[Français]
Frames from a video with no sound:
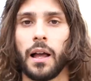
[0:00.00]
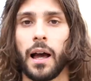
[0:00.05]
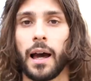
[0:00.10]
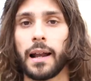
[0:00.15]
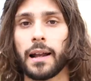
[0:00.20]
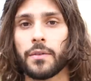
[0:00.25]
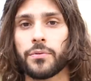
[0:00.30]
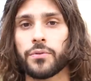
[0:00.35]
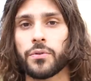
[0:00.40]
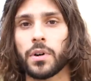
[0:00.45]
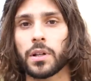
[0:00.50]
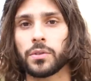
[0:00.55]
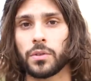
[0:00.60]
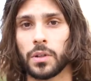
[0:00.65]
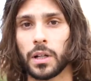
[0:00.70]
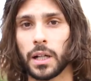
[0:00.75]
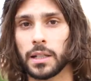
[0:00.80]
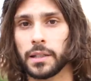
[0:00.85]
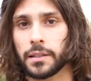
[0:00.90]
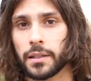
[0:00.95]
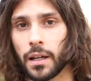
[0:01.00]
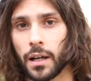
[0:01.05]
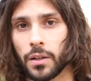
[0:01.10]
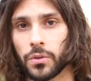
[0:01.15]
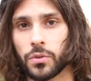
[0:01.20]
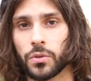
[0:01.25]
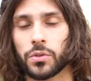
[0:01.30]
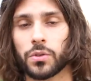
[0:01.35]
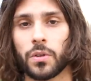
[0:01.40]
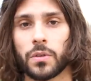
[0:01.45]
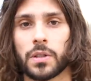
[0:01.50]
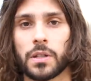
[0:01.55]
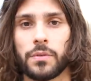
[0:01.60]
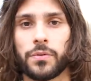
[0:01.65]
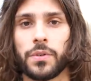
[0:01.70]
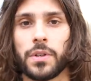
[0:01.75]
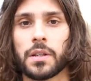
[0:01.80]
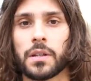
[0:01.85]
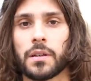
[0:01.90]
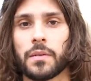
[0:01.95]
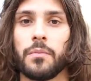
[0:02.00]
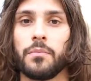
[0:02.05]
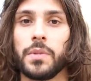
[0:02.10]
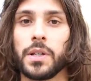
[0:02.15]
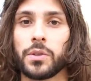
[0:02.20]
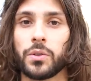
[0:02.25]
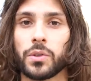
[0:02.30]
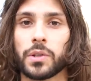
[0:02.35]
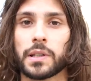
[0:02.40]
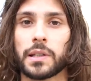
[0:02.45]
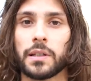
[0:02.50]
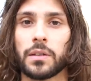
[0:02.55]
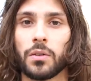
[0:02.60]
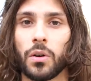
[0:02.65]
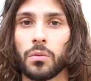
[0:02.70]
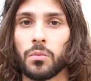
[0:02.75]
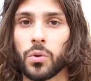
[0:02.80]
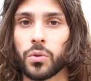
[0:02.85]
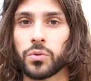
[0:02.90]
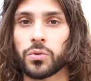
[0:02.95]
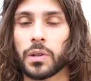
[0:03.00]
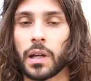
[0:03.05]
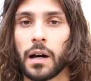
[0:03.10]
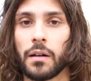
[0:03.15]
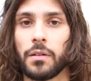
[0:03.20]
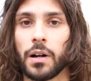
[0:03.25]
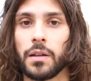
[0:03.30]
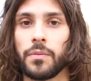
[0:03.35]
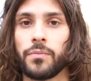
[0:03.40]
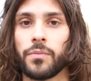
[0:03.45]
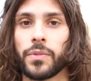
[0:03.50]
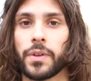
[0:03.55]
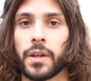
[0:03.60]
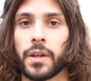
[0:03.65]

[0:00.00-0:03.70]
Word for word: à la fois dans la littérature scientifique, mais aussi dans le monde du travail.